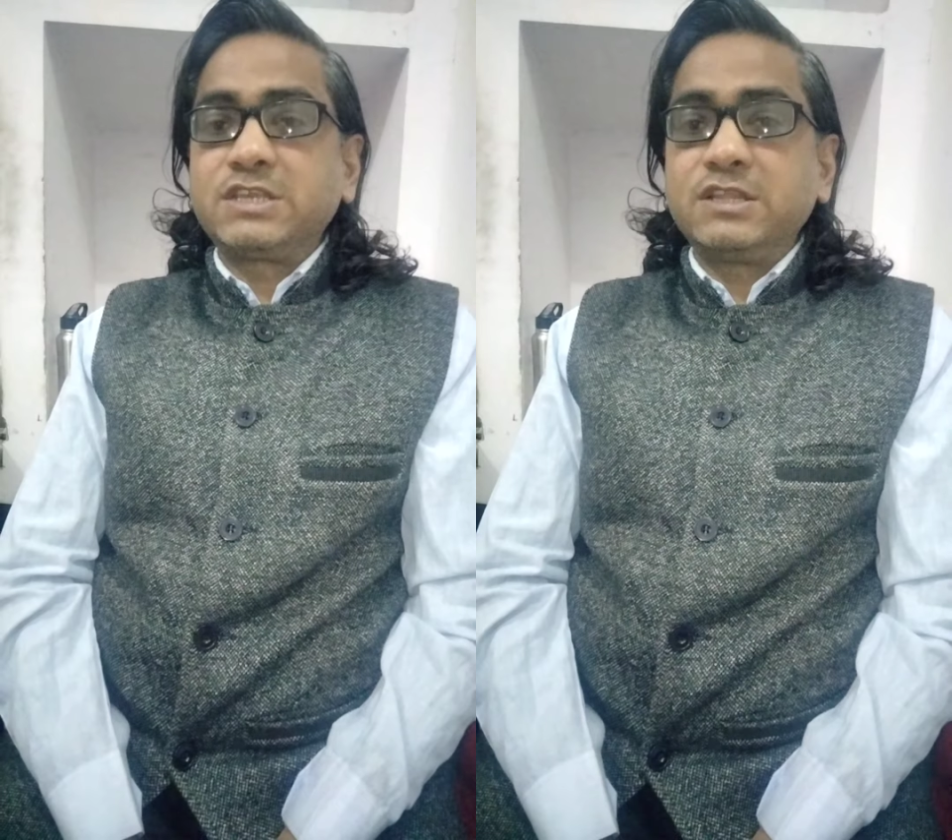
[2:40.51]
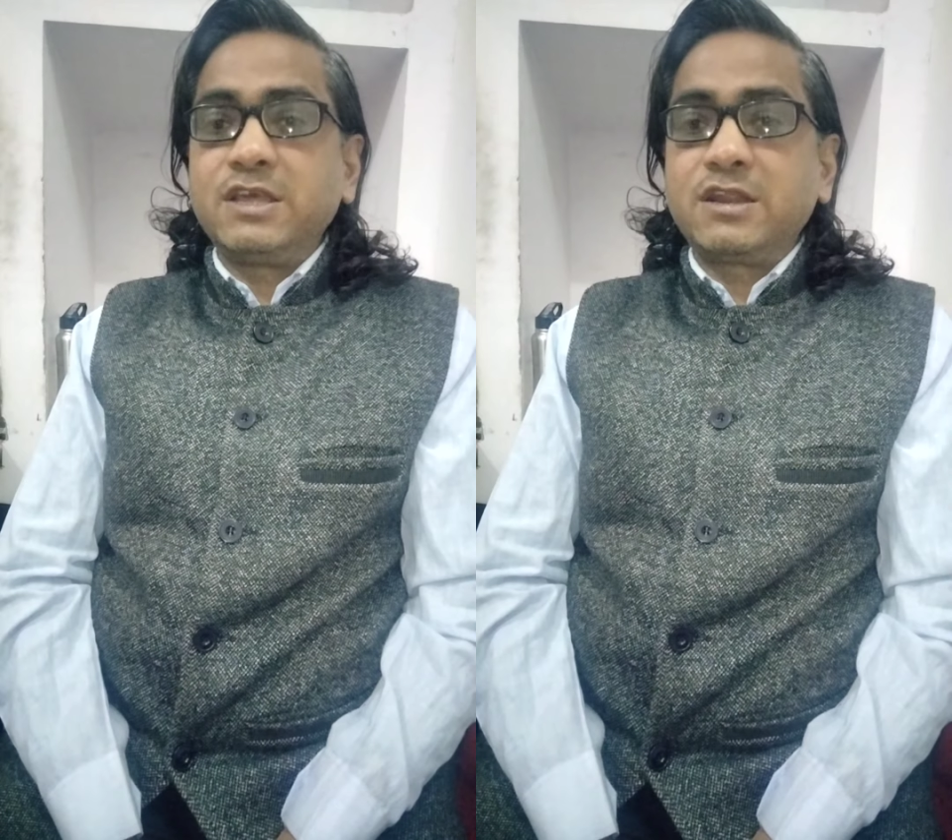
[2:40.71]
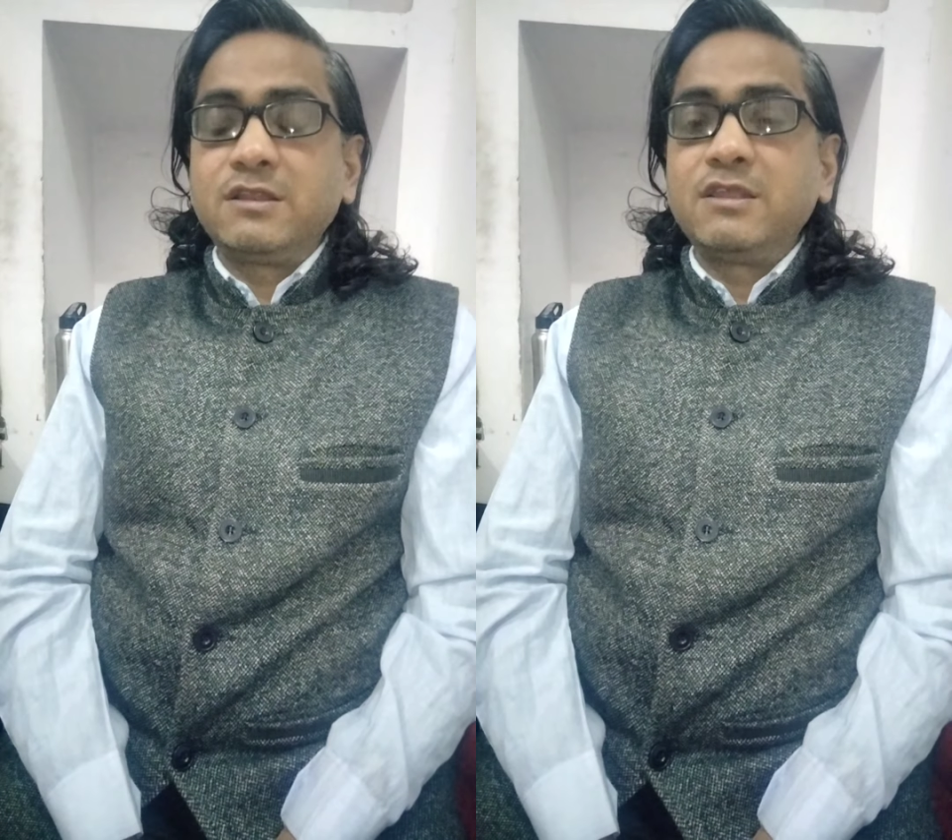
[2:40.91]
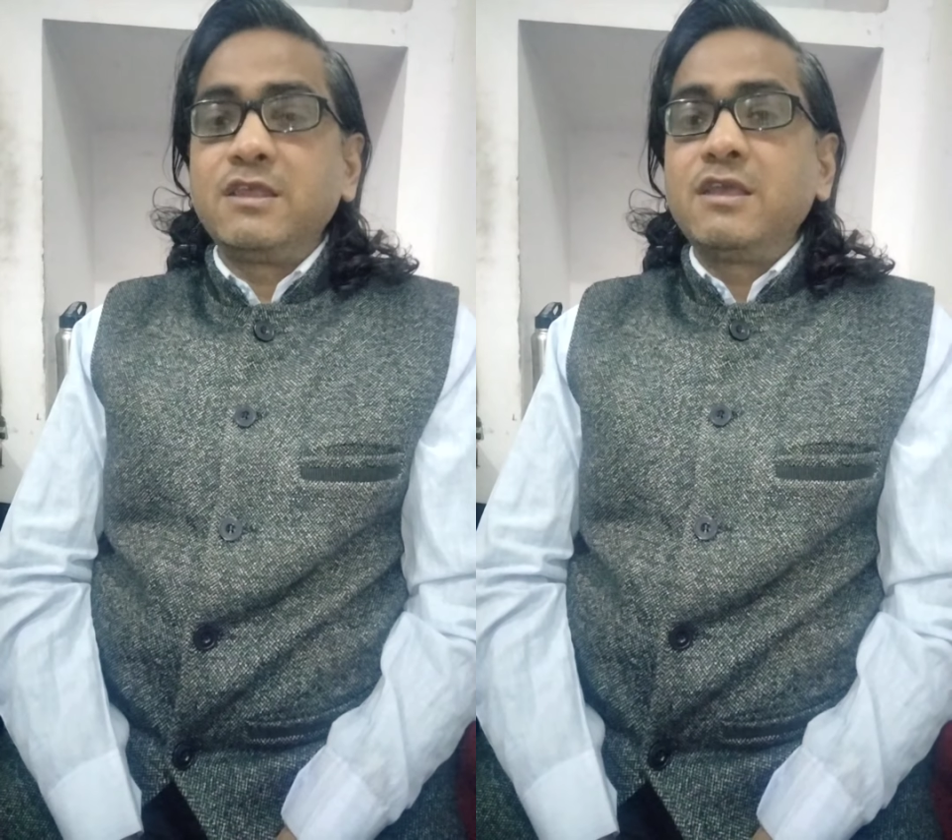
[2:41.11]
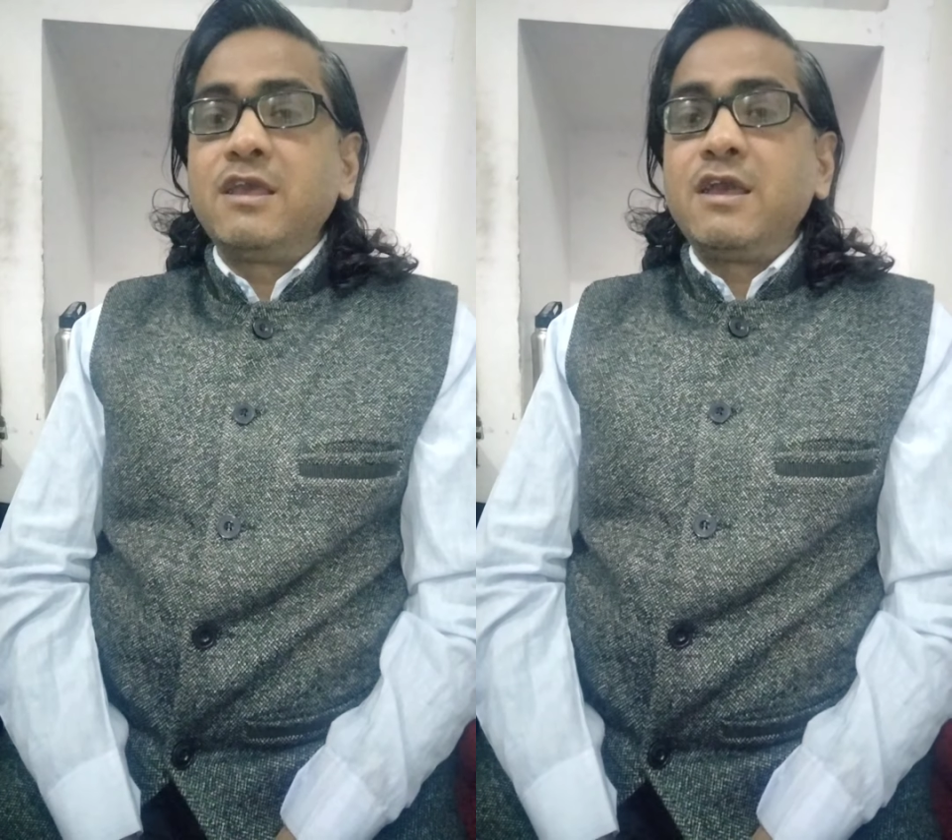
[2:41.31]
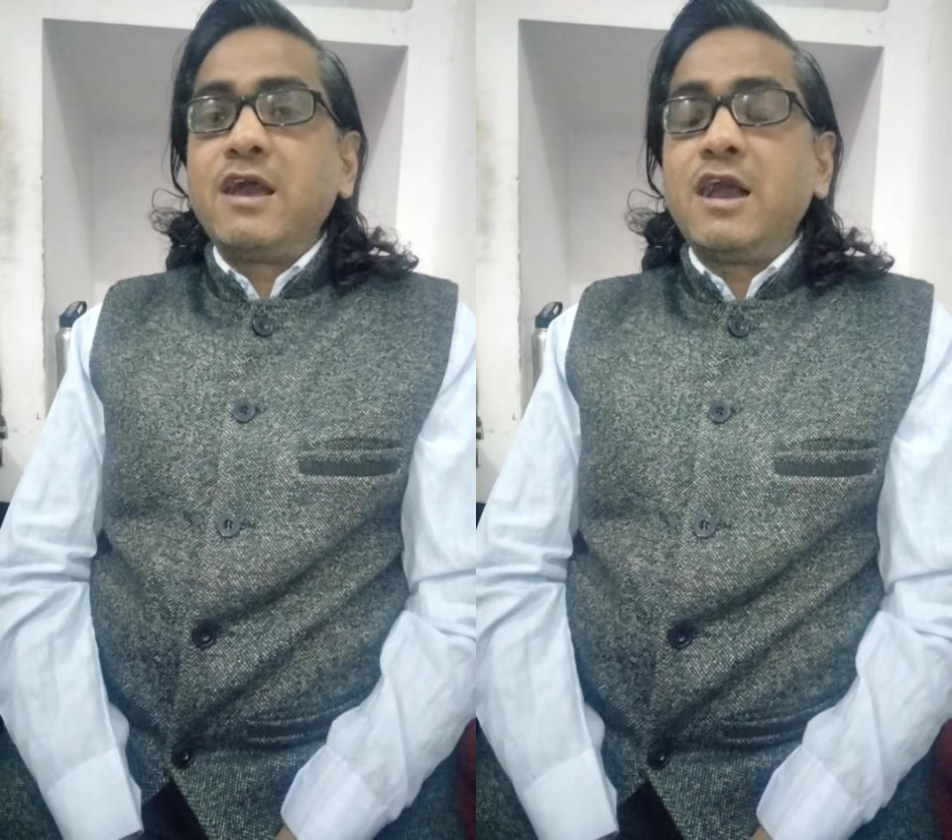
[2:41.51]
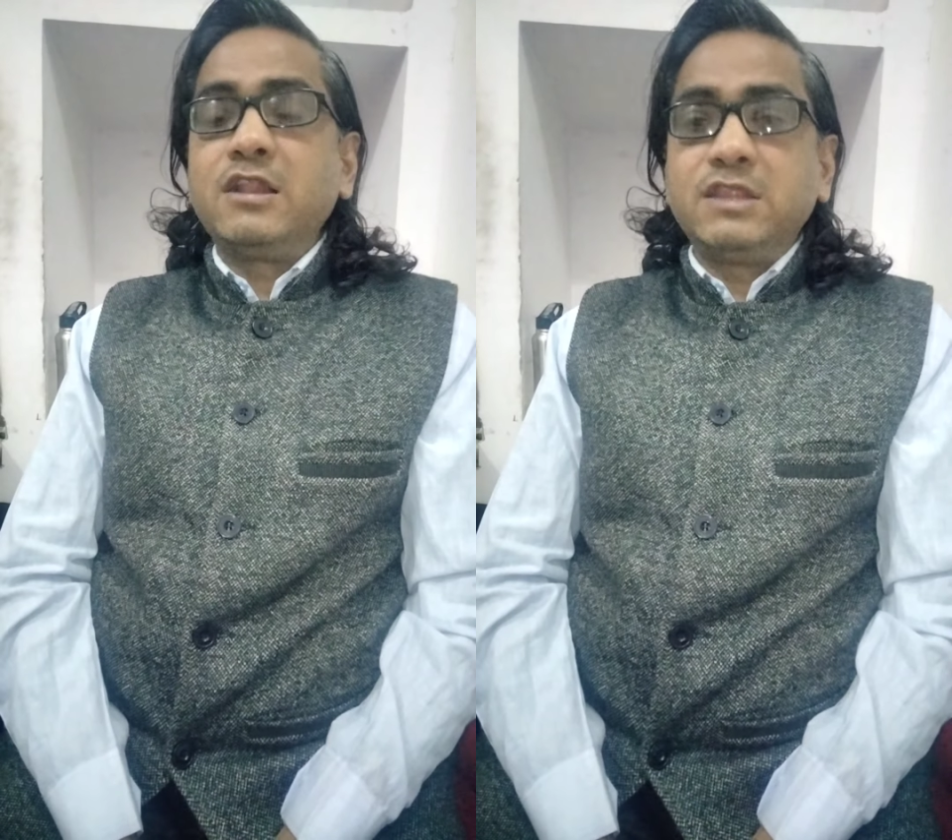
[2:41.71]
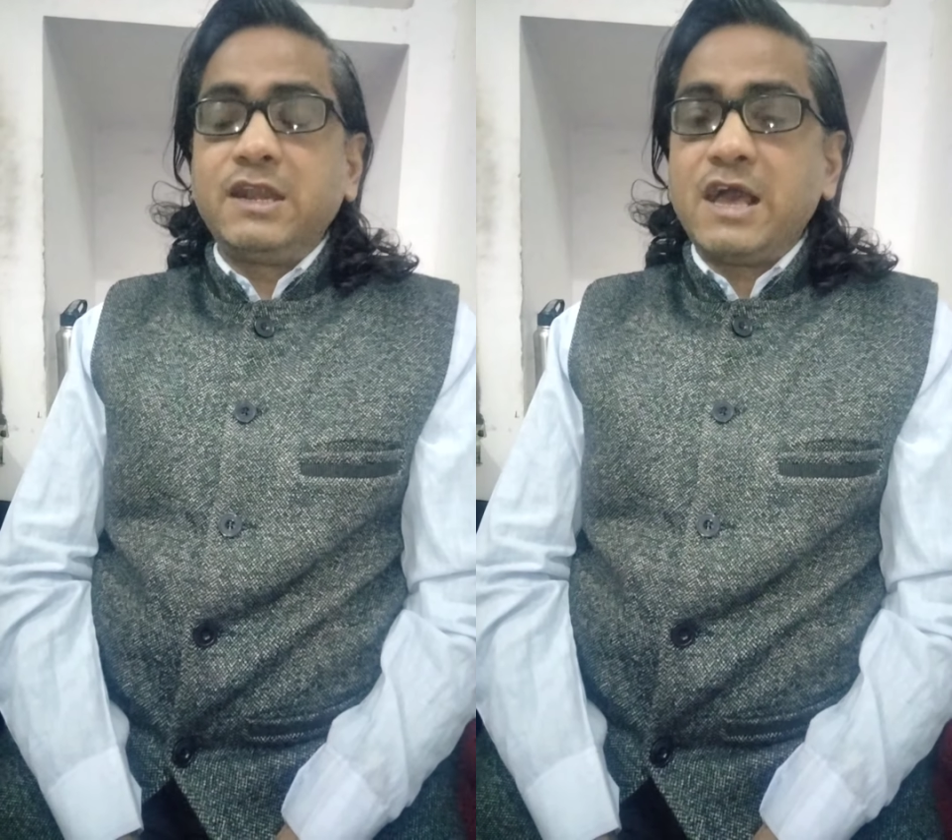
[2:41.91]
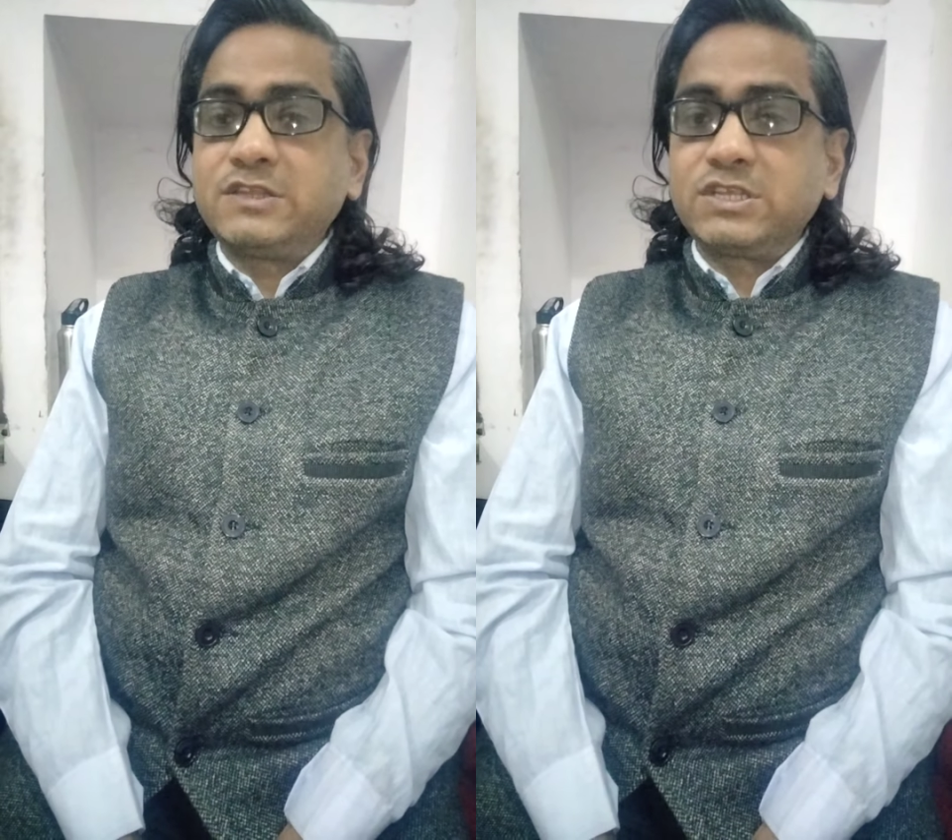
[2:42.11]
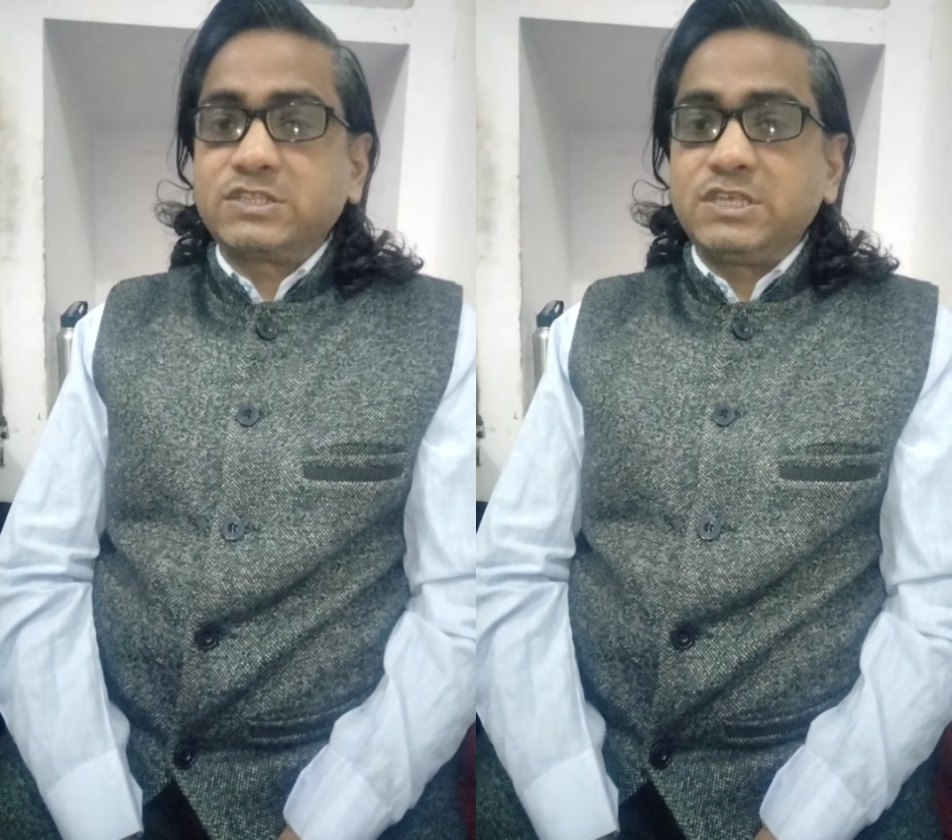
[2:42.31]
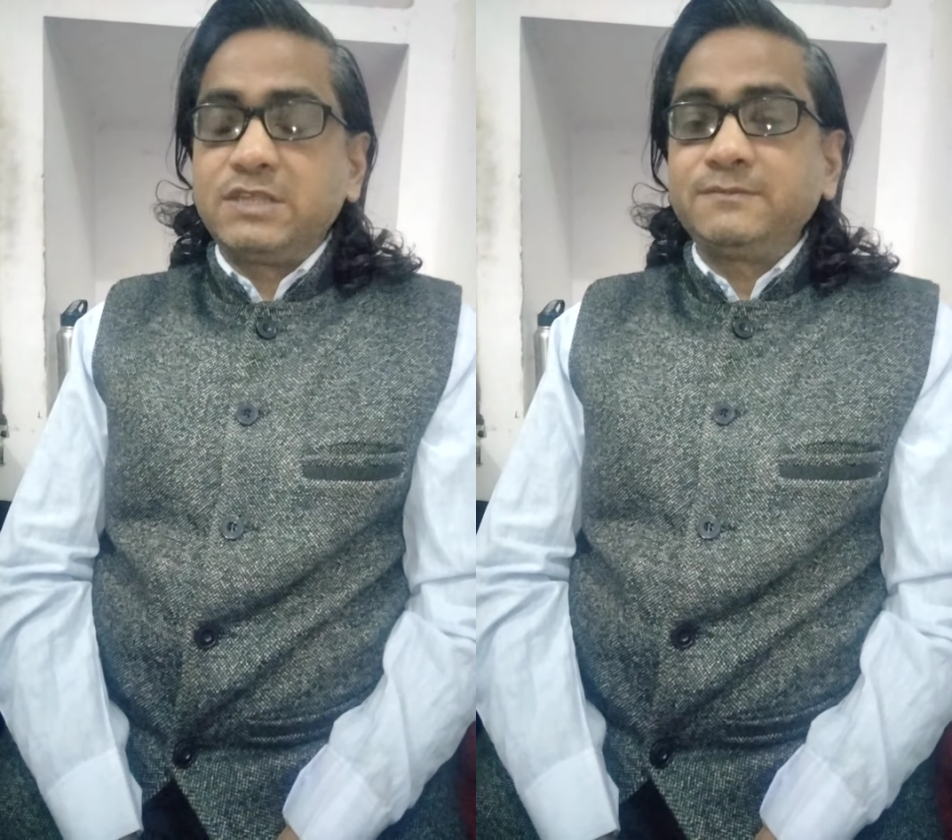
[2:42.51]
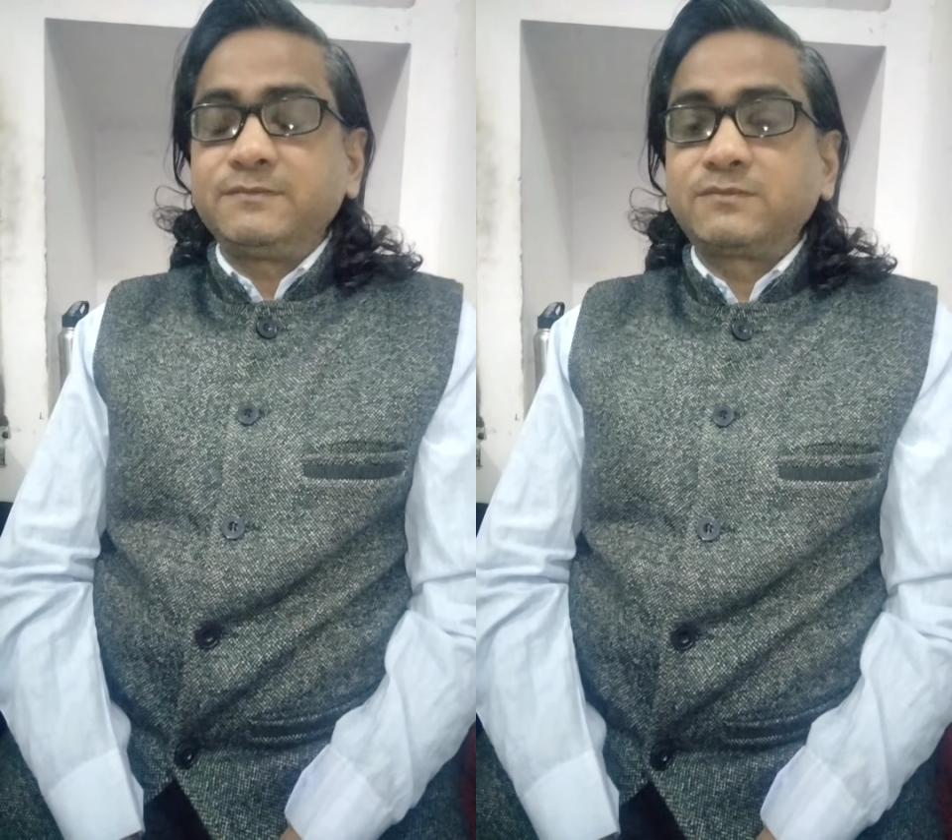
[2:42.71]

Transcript: के अंदर हल्दी डाल सकते हैं